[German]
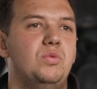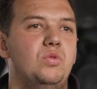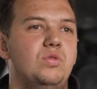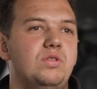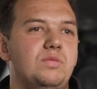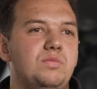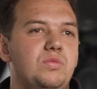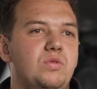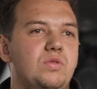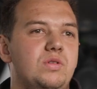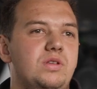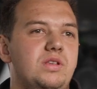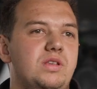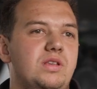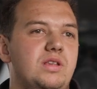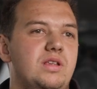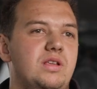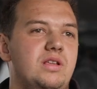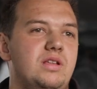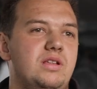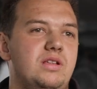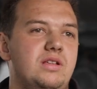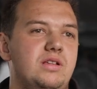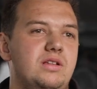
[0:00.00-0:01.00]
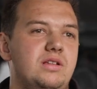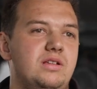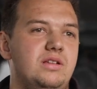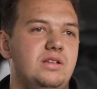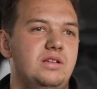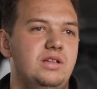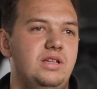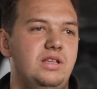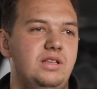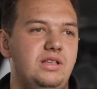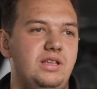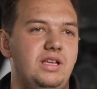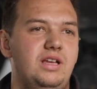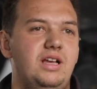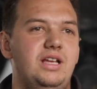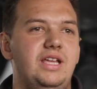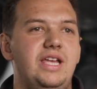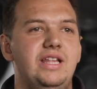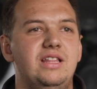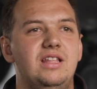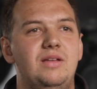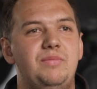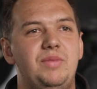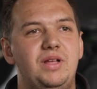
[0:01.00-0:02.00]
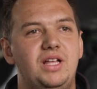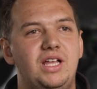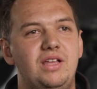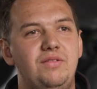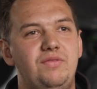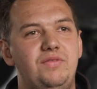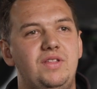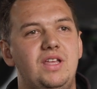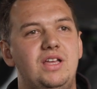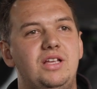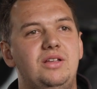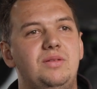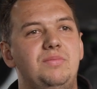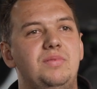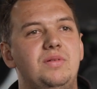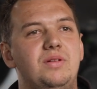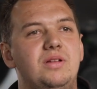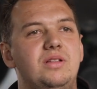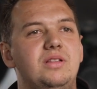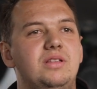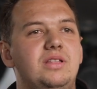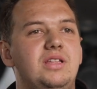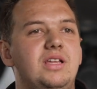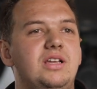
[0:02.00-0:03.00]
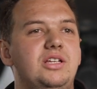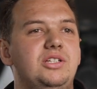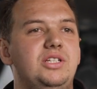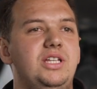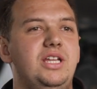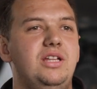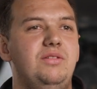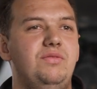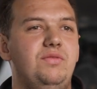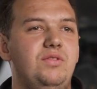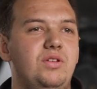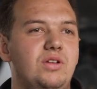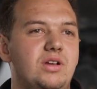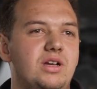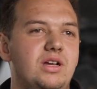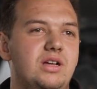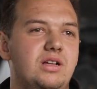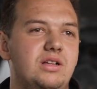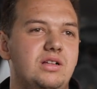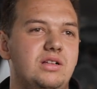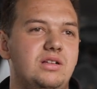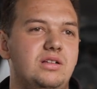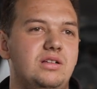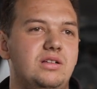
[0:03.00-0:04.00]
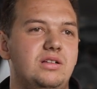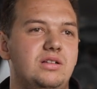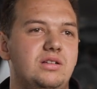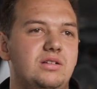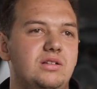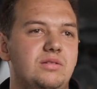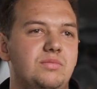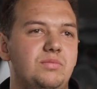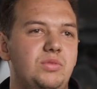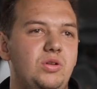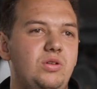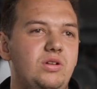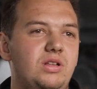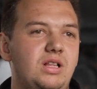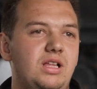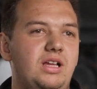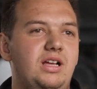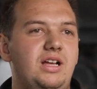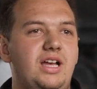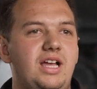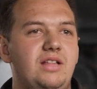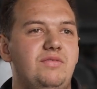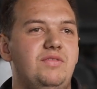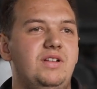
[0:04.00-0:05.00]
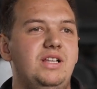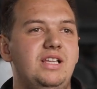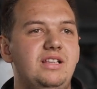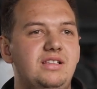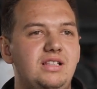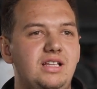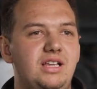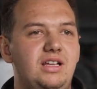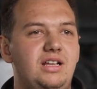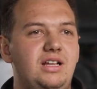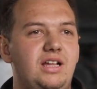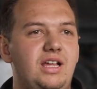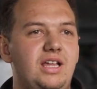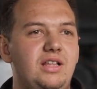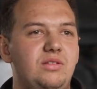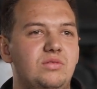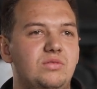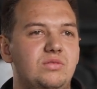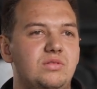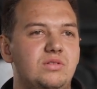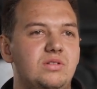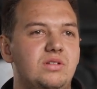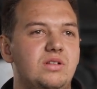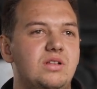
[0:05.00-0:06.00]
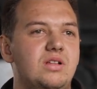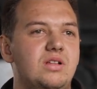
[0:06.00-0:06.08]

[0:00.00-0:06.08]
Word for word: Busbus ist sicher irgendein Begriff, der, der steht für Pünktlichkeit, Verlässlichkeit und